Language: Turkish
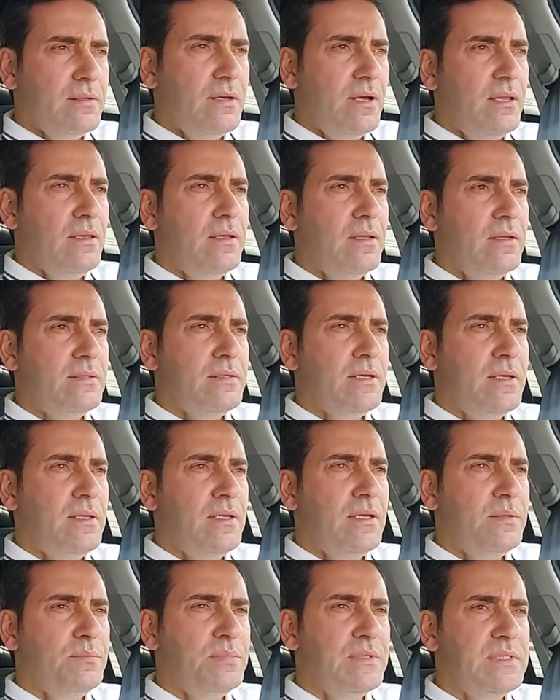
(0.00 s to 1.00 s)
Allah
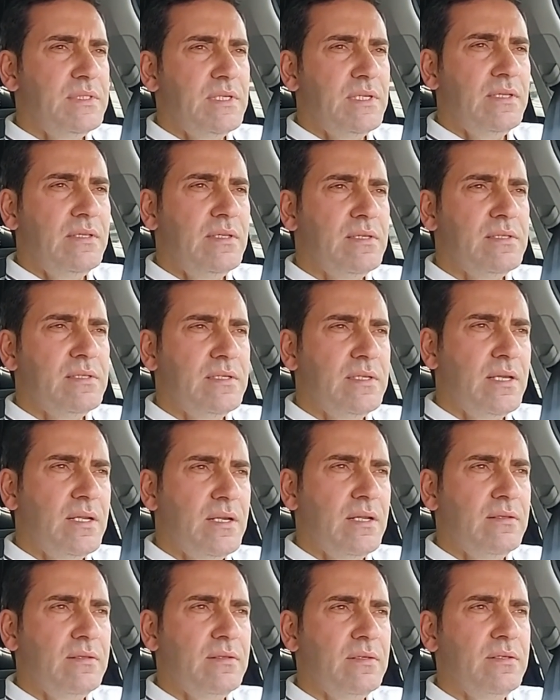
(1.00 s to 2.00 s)
Teala bizi nasıl
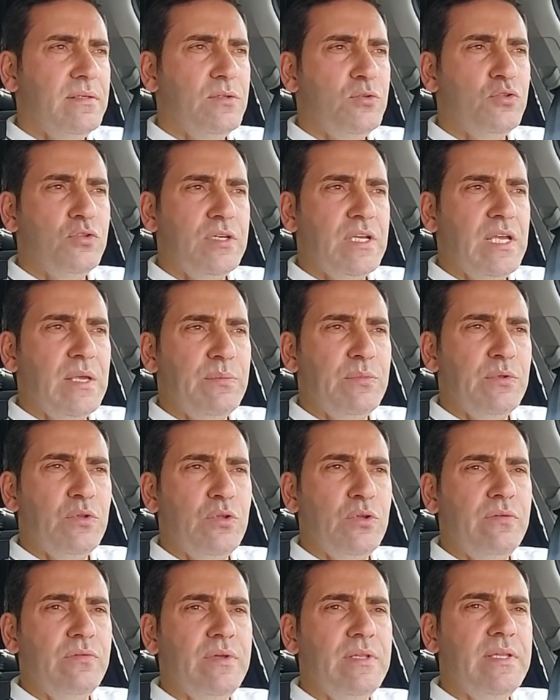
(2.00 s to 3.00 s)
yarattığını çok iyi
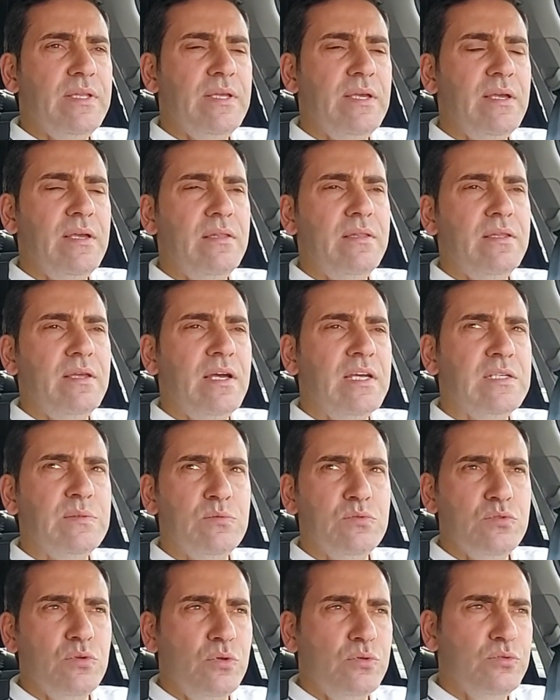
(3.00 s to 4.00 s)
biliyor ve neye
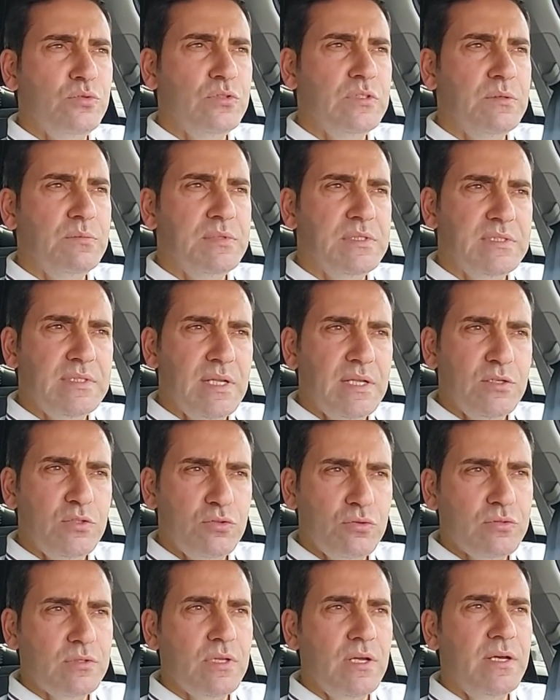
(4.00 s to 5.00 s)
ihtiyacımız olduğunu da bizden
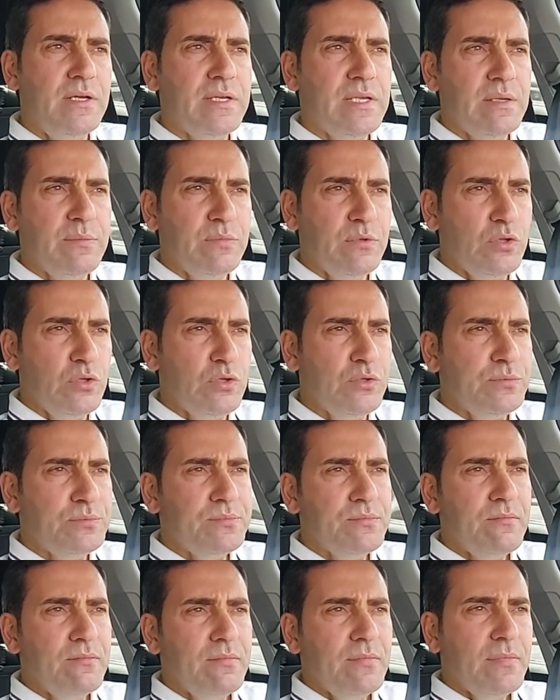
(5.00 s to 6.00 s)
çok daha iyi biliyor.
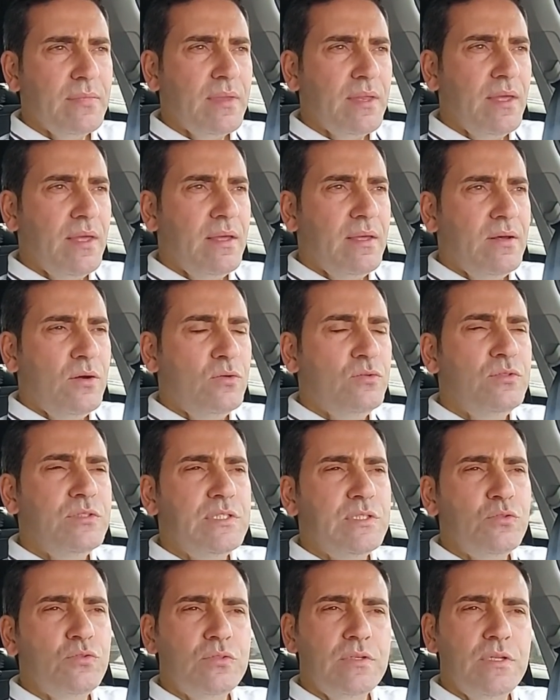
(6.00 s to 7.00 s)
Onun
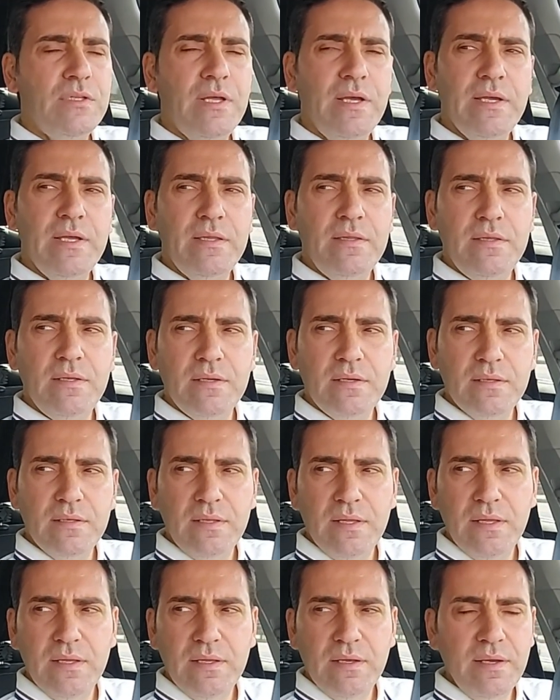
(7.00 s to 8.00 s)
için Kur'an
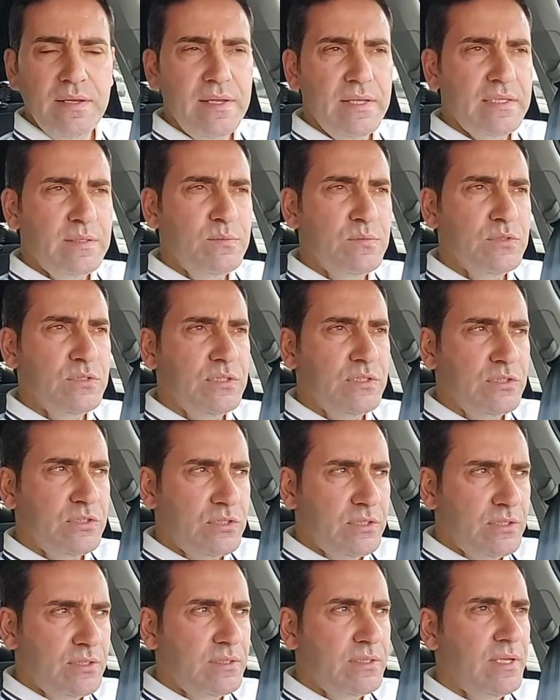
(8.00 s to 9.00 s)
ayetlerinde hayatımızın
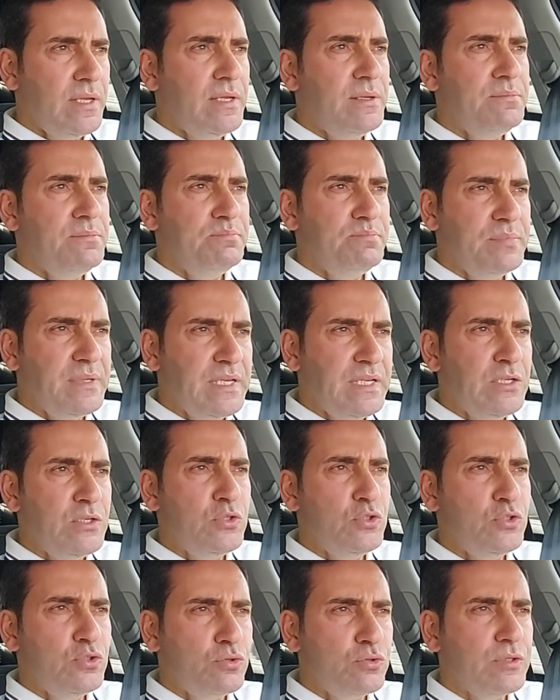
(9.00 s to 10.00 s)
içinde
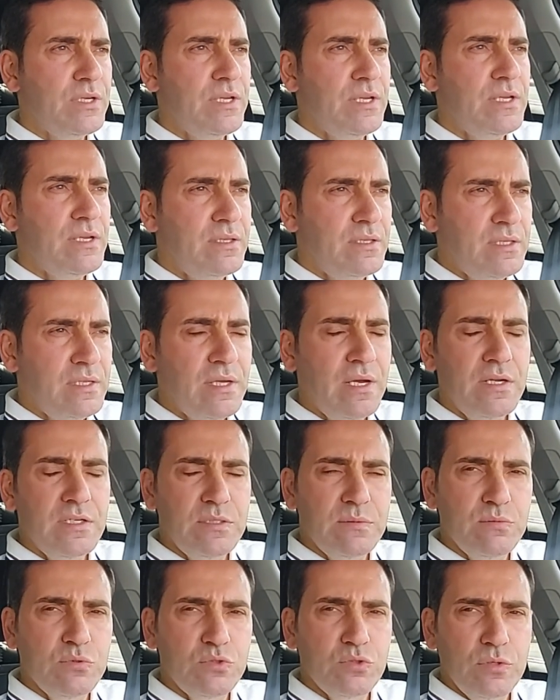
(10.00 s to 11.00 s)
birçok
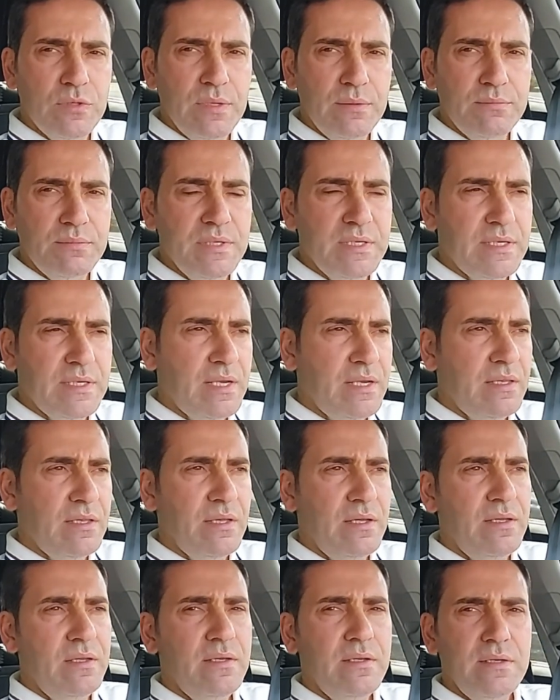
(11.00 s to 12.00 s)
ihtiyacımız olan bilgiyi
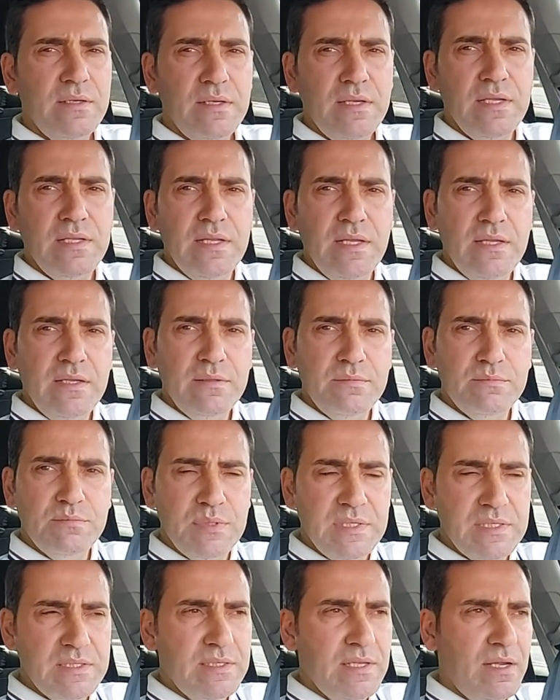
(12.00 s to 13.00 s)
de yine
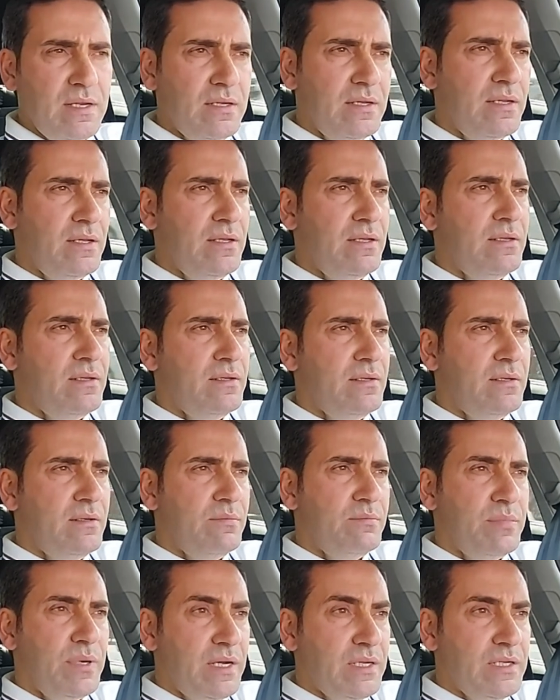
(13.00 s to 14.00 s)
bizlerle
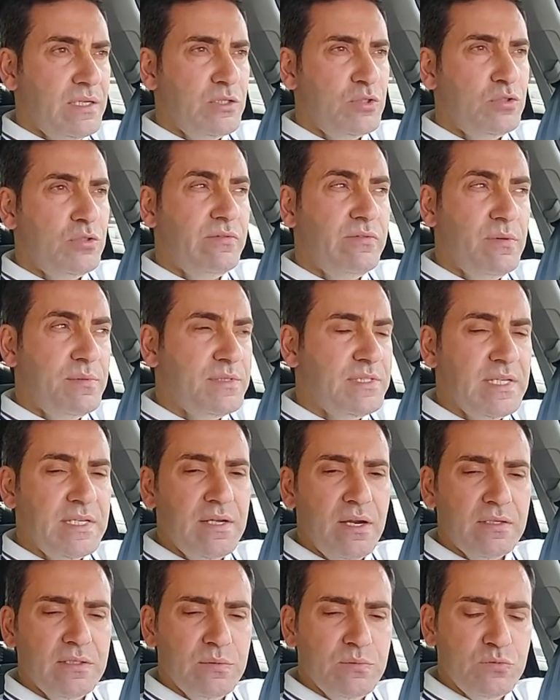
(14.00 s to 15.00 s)
paylaşıyor ve bize
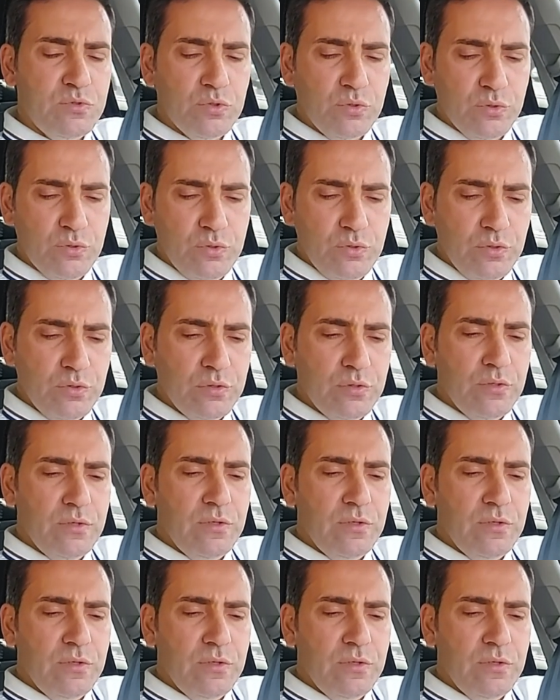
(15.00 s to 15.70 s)
yardımcı oluyor.